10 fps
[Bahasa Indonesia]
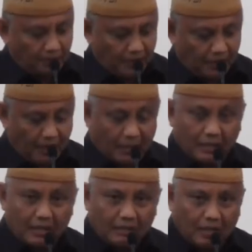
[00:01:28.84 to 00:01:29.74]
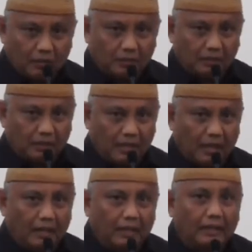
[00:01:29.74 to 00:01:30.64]
Untuk penentuan harga,
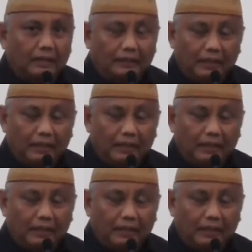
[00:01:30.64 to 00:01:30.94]
pemerintah